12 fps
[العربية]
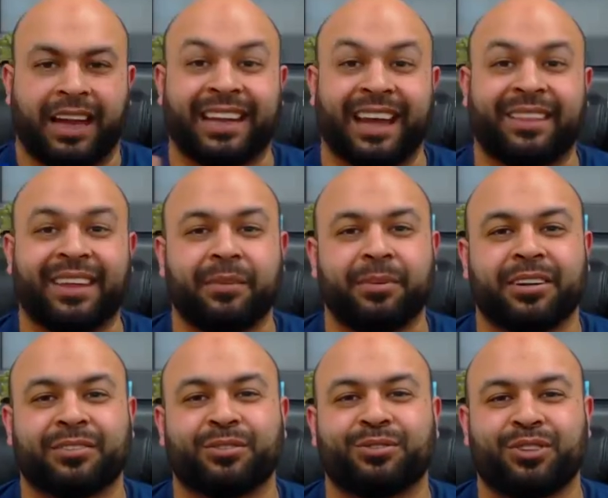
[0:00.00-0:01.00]
الكثير من
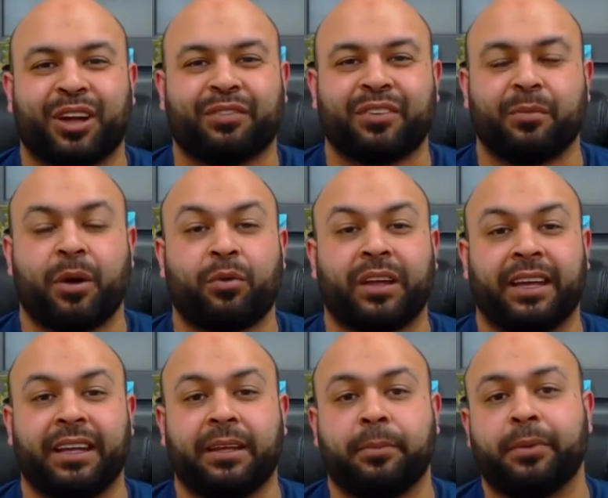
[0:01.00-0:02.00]
التجار في موقع
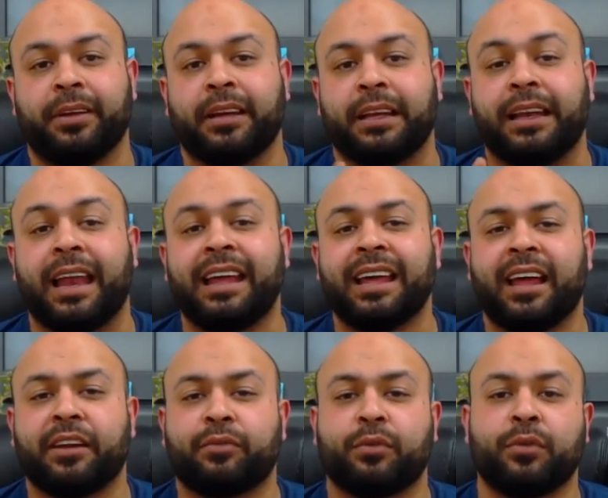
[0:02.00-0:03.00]
ايباي لا
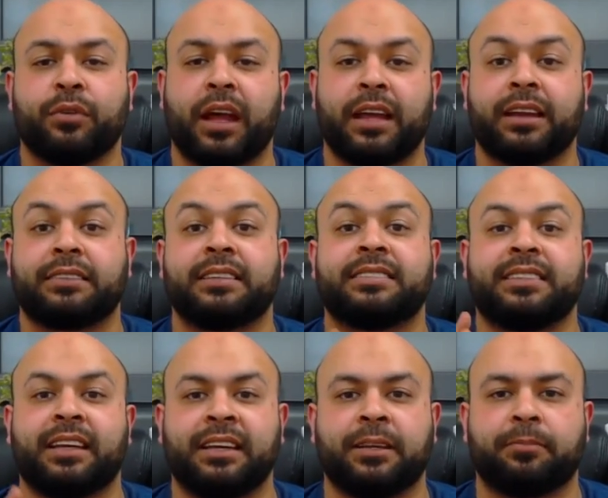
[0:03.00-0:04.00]
يعرفون أن
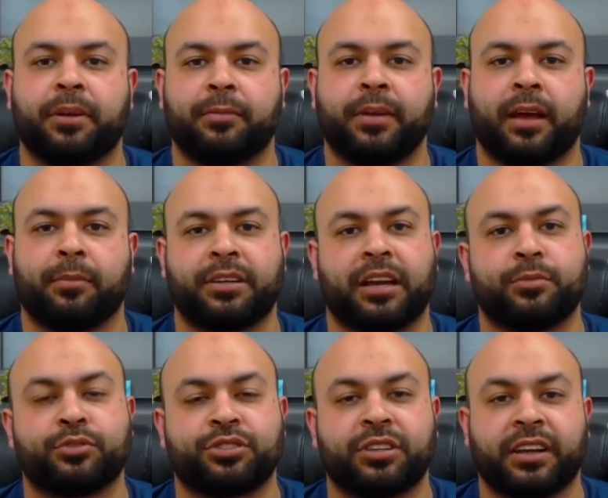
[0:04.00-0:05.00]
90% من
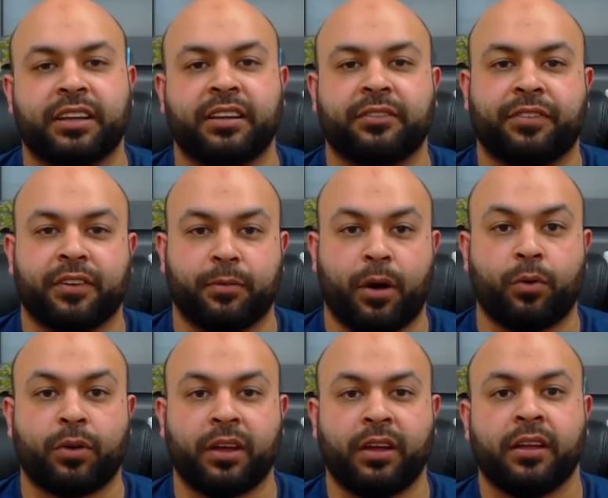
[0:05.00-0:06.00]
المشترين في
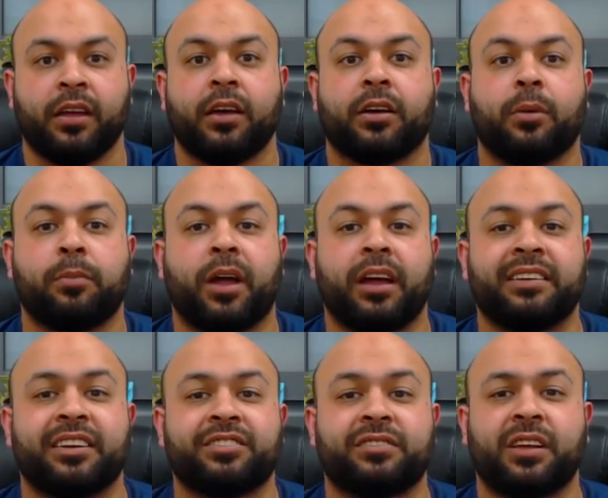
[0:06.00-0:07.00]
الموقع قبل أن
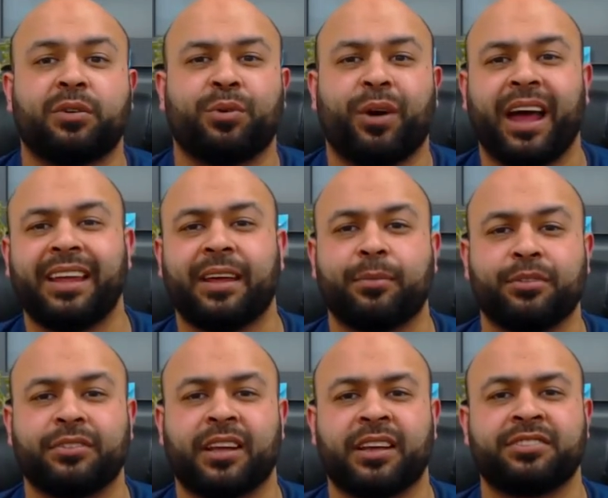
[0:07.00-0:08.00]
يشتروا أي
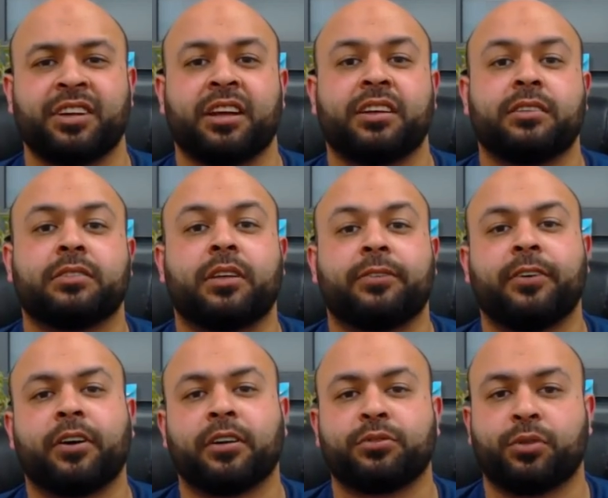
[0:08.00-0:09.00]
منتج
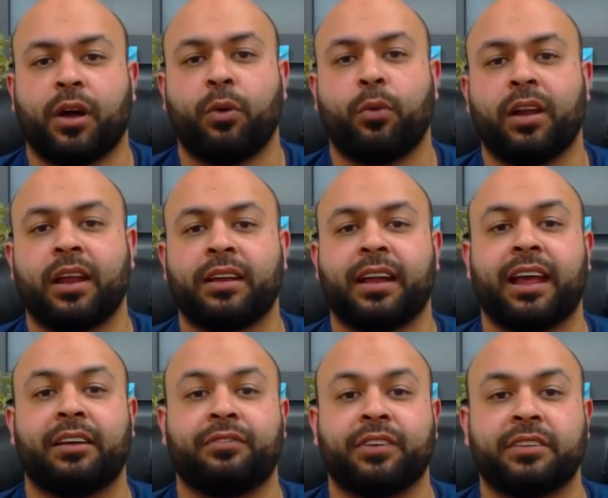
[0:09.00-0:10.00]
يتفقدوا أولا
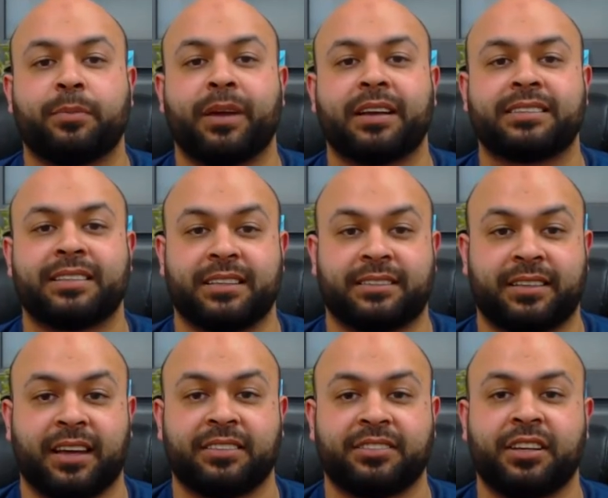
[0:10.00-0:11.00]
الفيدباكس
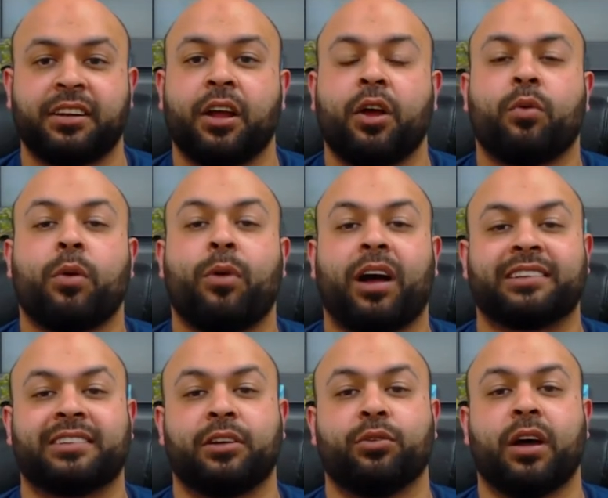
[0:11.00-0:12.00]
للتاجر
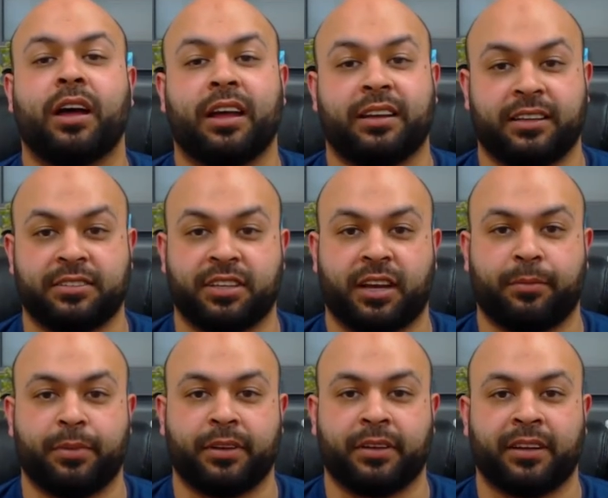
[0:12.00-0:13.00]
ومعدلها
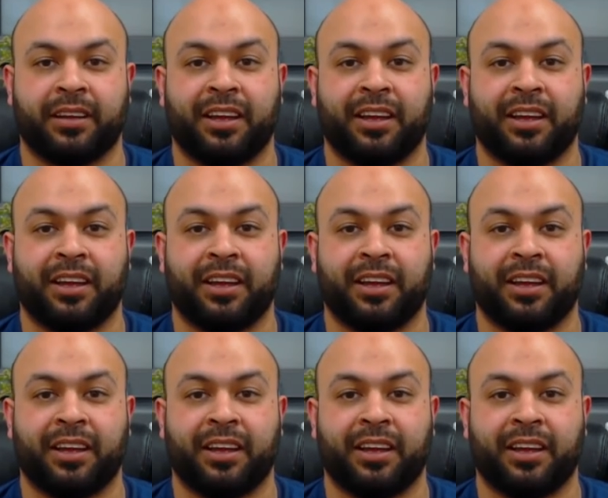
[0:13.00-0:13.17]
الإيجابي